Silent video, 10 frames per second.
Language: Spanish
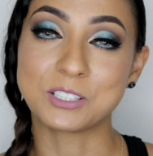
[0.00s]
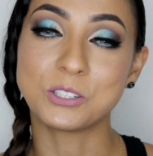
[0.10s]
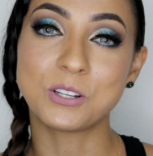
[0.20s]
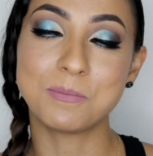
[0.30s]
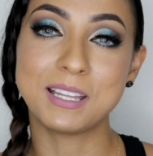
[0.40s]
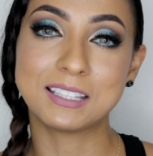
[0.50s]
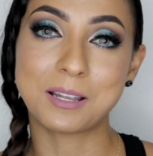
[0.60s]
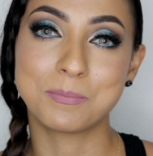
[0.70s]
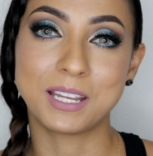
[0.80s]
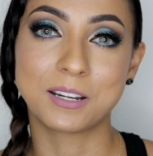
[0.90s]
No se olviden
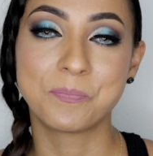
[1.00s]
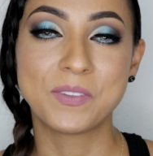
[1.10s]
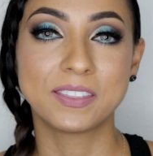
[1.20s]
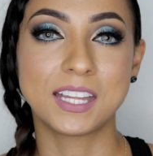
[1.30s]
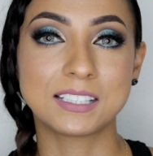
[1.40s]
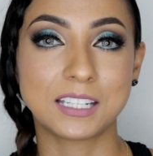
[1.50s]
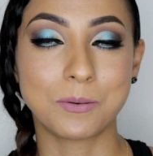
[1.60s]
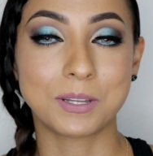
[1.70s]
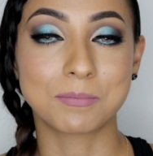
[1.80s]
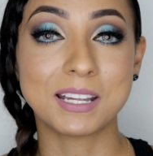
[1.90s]
también de
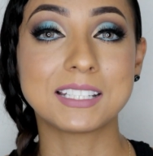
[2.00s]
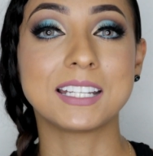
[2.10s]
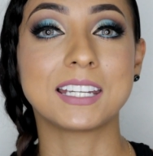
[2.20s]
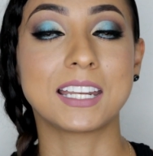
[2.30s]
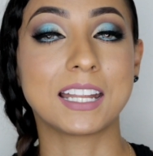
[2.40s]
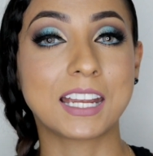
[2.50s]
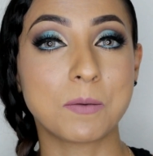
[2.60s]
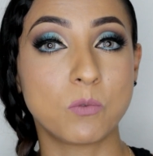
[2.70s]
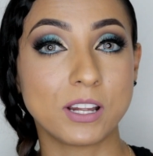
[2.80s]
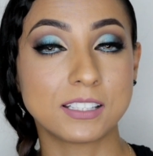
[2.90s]
escribirme si quieren que
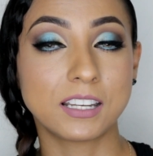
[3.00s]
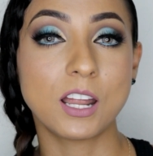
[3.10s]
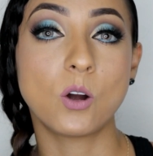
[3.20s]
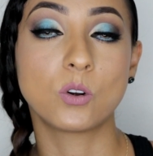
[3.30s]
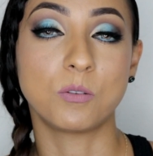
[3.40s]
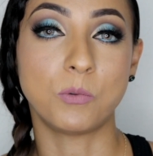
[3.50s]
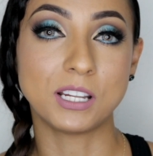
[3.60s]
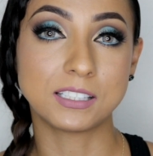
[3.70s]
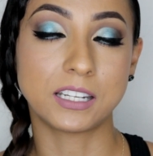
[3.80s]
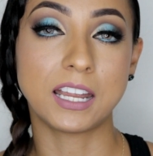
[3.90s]
muestre o no
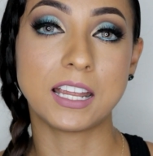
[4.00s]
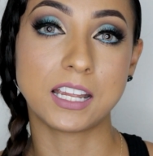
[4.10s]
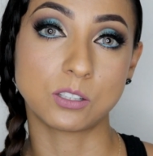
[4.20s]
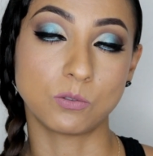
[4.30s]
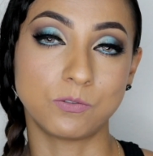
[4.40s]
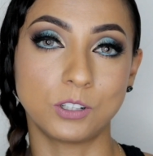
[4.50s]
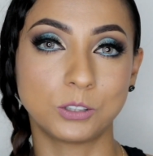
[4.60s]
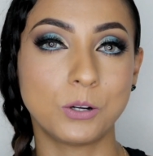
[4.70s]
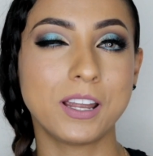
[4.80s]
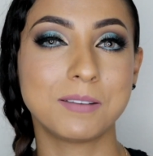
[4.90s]
muestre eh, su
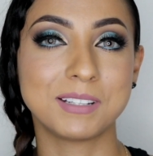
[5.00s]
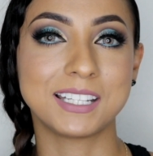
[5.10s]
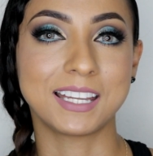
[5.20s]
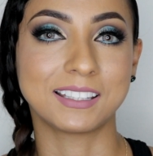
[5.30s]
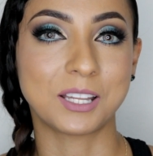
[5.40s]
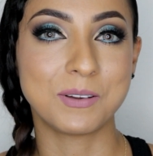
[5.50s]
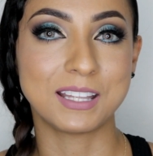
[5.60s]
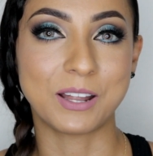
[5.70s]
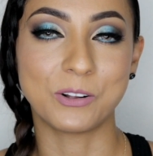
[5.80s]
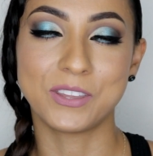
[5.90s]
foto en mi siguiente
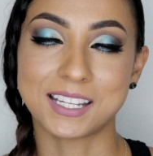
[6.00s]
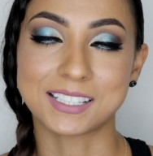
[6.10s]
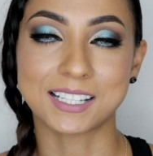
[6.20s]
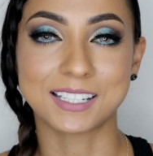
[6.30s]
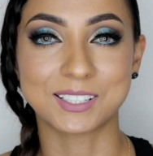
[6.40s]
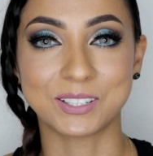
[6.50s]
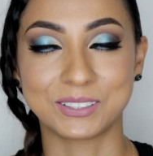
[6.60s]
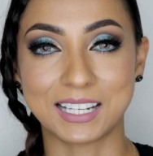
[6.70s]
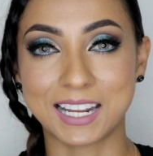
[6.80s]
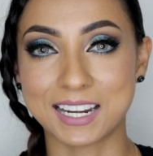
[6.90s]
video esta sección
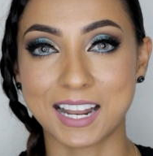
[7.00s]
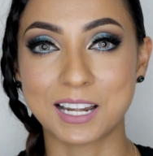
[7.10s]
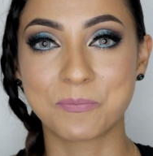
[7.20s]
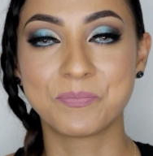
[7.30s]
del canal.